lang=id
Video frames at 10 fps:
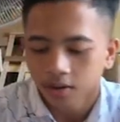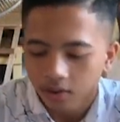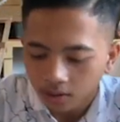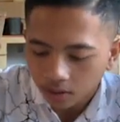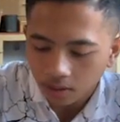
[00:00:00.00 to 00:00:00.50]

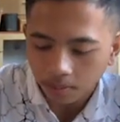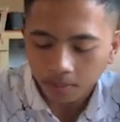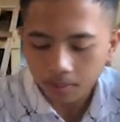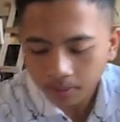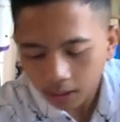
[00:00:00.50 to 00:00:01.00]
Untuk
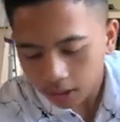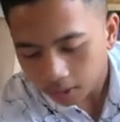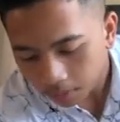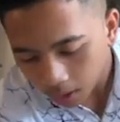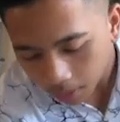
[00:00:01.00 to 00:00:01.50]
pesanan
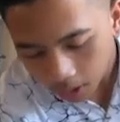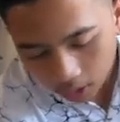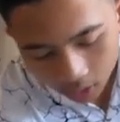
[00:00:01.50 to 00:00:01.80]
yang pertama ini